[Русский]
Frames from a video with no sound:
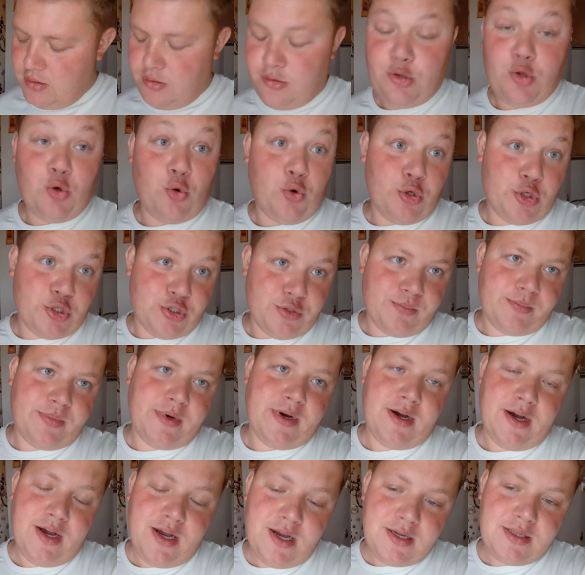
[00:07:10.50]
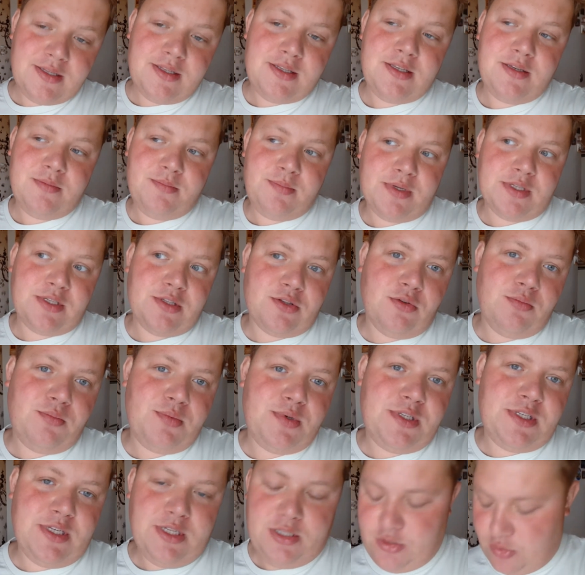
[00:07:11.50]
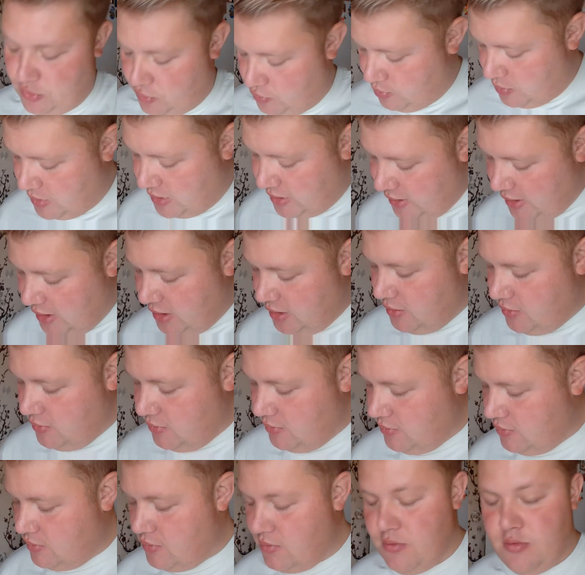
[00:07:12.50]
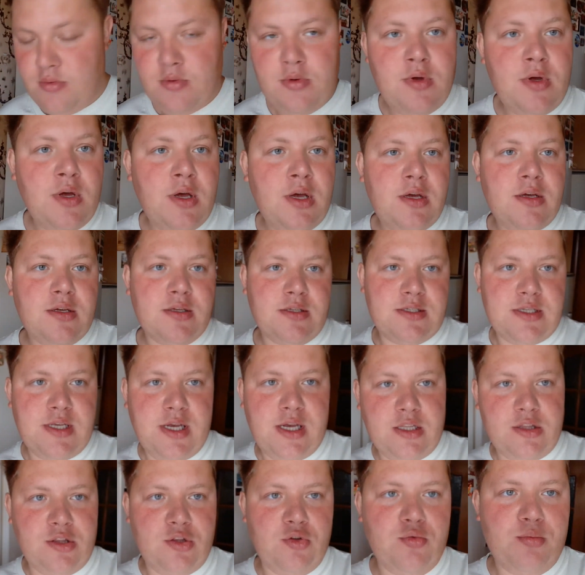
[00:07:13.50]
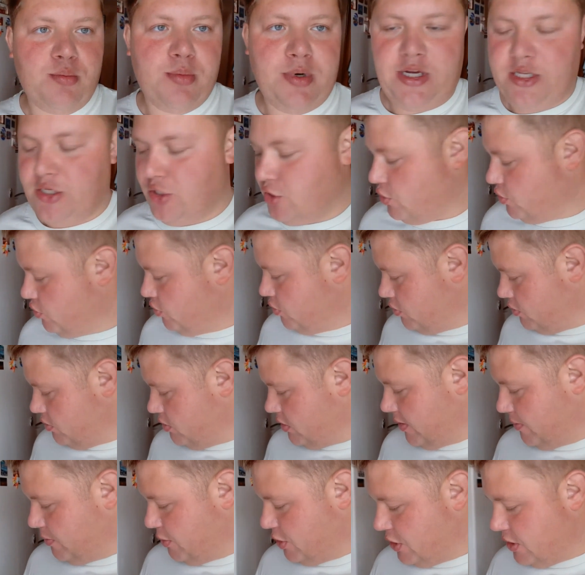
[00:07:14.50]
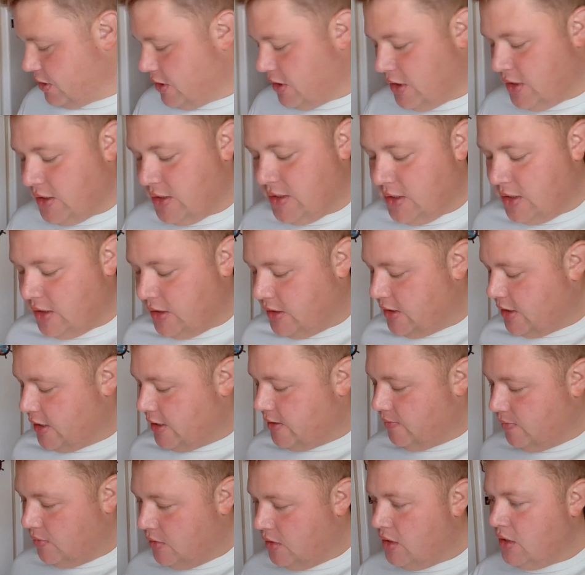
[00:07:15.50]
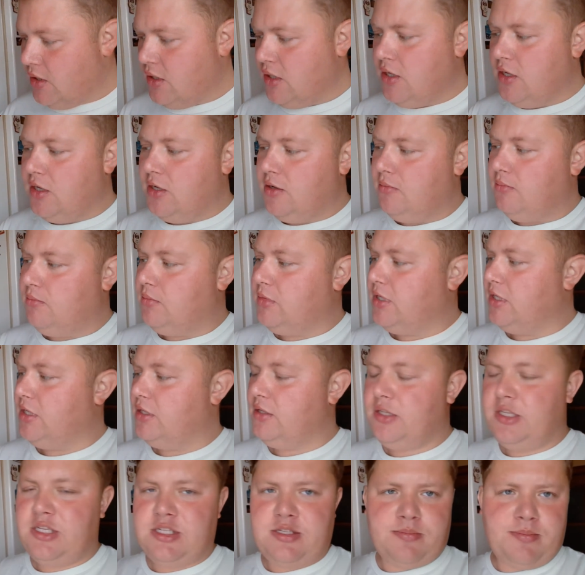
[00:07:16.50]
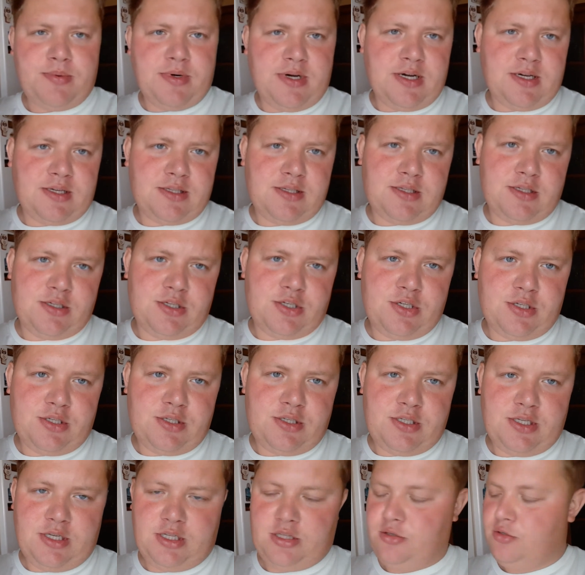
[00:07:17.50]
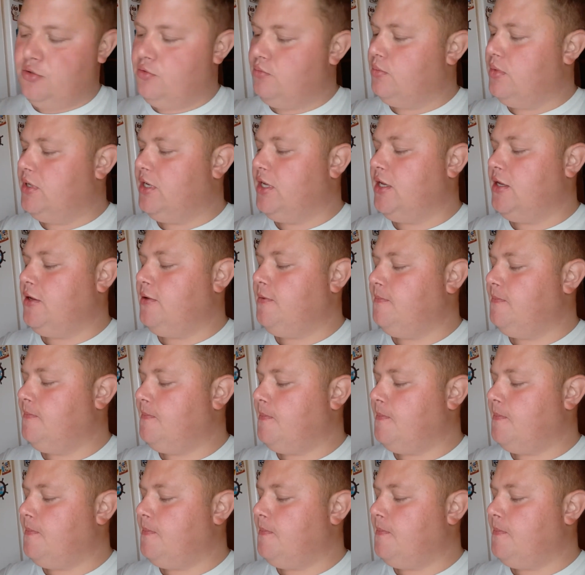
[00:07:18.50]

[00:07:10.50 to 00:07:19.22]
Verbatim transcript: Тоже по акции, по 150 рублей за одну пачку, там 400 грамм. Майонез по акции 60 рублей.